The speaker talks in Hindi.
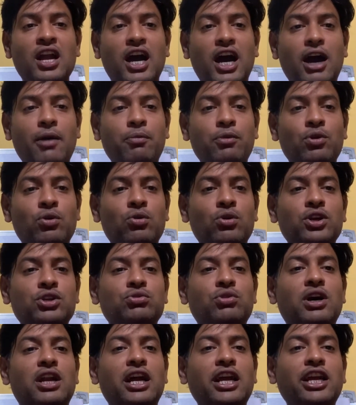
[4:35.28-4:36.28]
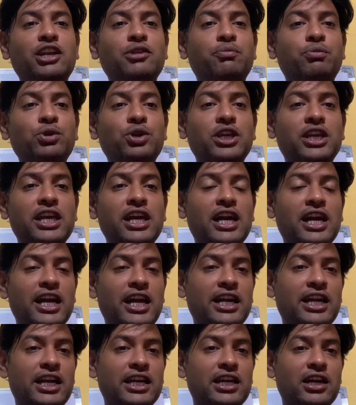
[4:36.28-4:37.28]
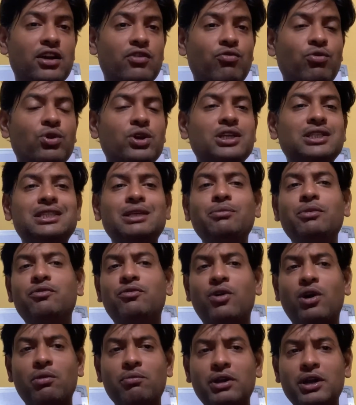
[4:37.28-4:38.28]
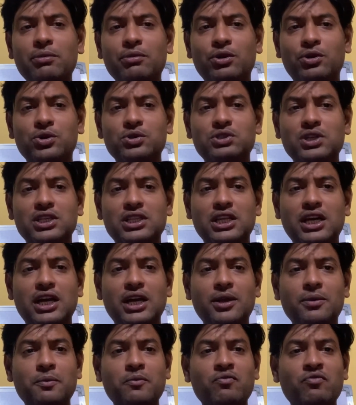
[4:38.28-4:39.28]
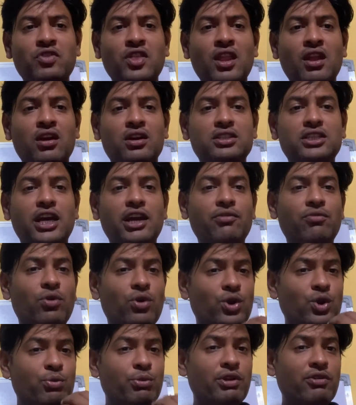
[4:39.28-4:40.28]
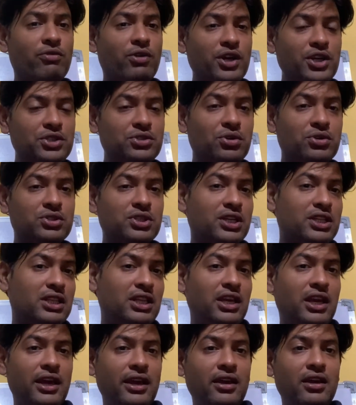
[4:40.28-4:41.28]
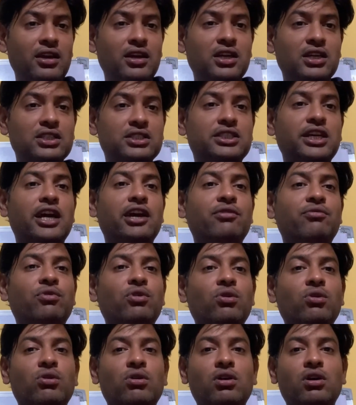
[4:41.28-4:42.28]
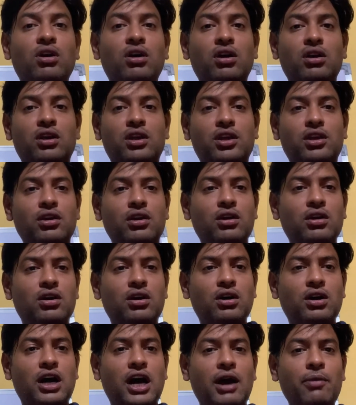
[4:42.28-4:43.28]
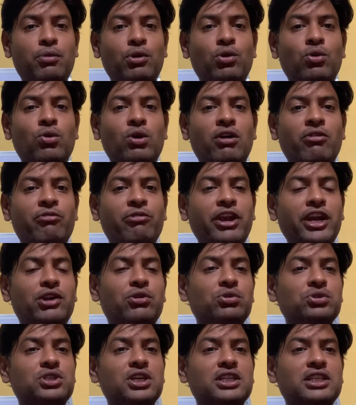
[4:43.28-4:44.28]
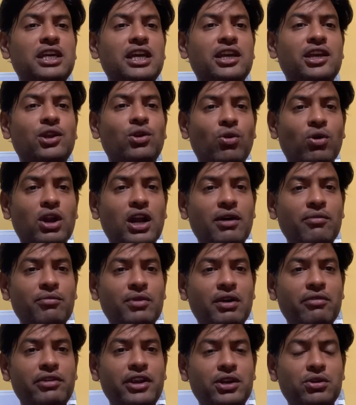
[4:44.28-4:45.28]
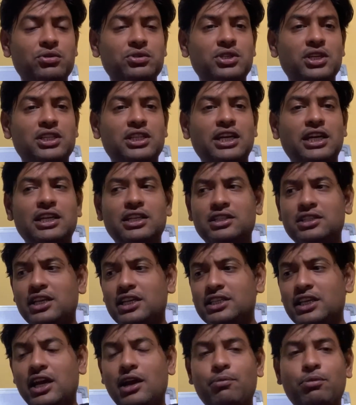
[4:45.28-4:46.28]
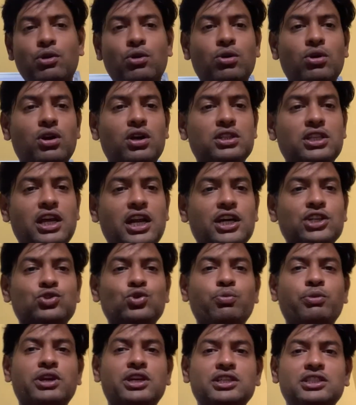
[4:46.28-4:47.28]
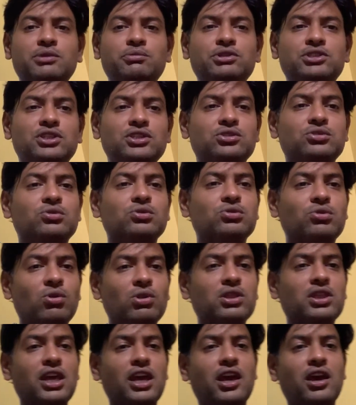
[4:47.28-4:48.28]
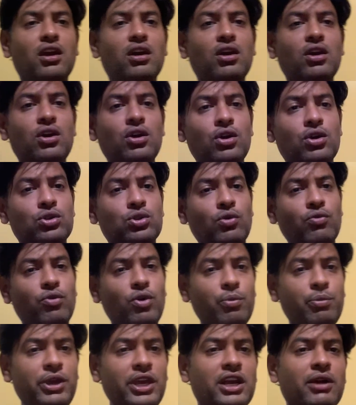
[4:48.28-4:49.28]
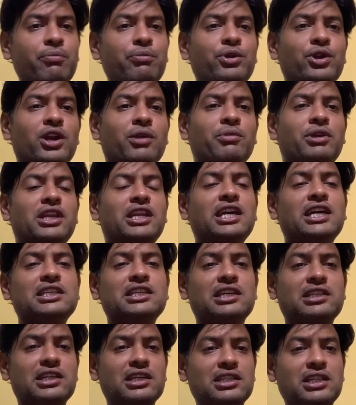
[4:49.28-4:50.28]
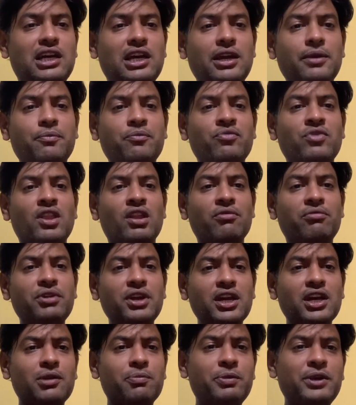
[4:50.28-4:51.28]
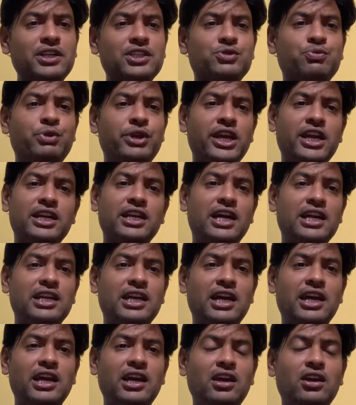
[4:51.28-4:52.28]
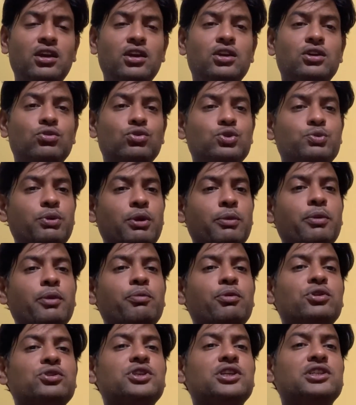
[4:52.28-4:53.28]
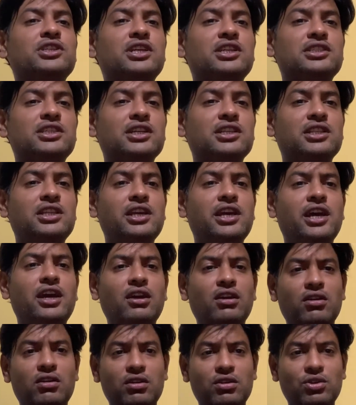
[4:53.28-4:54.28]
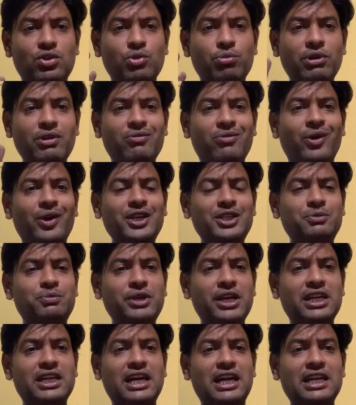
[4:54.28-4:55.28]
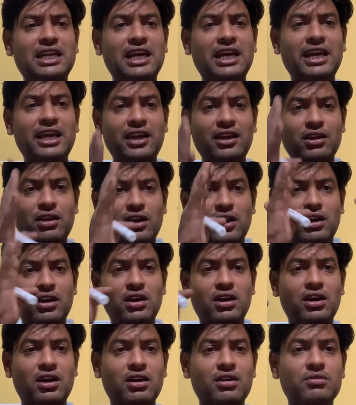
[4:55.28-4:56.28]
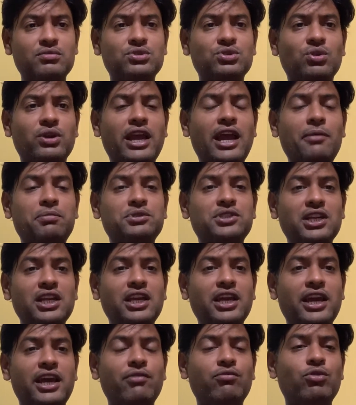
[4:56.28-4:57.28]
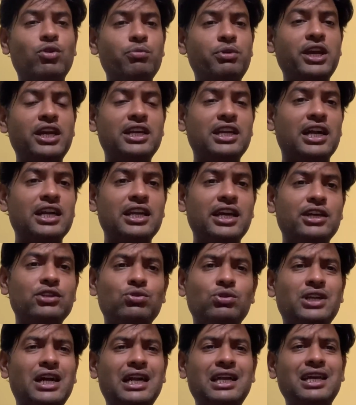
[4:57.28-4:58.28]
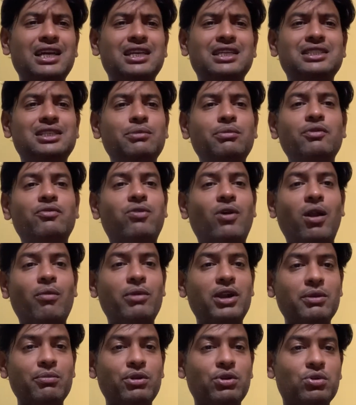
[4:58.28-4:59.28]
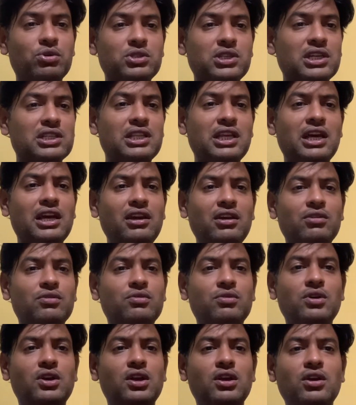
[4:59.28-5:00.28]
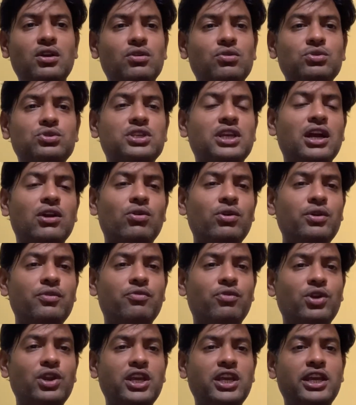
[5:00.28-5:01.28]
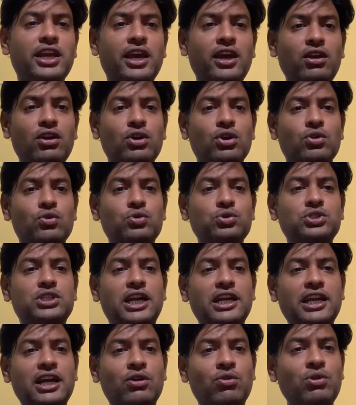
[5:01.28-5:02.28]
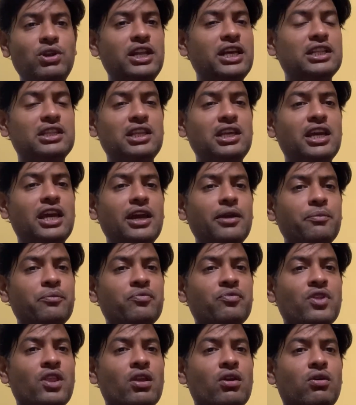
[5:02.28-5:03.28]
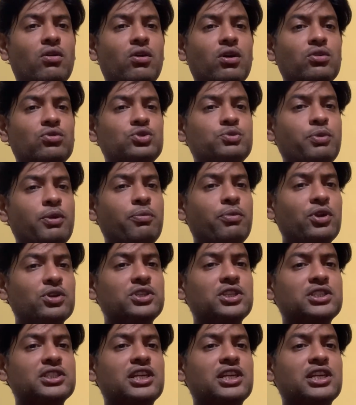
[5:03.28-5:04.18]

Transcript: आप लोगों के द्वारा इनपुट किया गया डाटा वो किसी भी फॉर्मेट में हो सकता है चाहे वो ह्यूमन वॉइस हो सकती है चाहे वो आप लोगों का वेट हो सकता है किलोग्राम का वेट हो सकता है जैसे आप लोग तराजू पे किसी भी चीज को तोलते हैं तो वो भी कंप्यूटर में लिया जा सकता है फिंगरप्रिंट्स भी एक डाटा है उस पर भी प्रोसेस कर सकती है ह्यूमन वॉइस भी एक डाटा है जो कैप्चरिंग है वो भी एक डाटा है तो डाटा किसी भी फॉर्मेट में हो सकता है उसका कोई वो नहीं है उस डाटा को लेती है और उस पर प्रोसेस